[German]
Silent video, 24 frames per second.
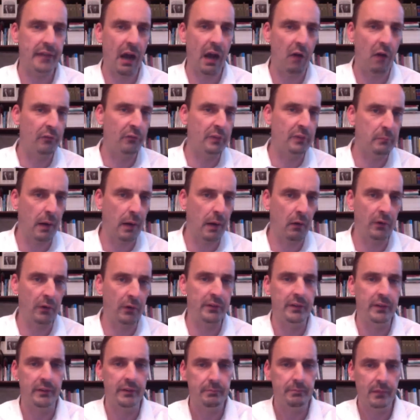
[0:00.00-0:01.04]

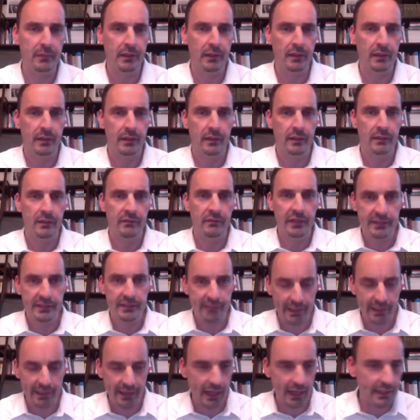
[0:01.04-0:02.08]
aufgebaut. Wenn die
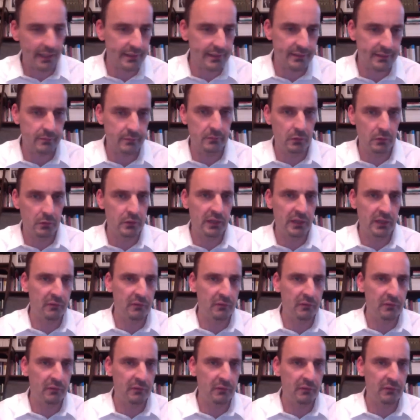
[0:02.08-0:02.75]
Zeit da ist, möchte ich einfach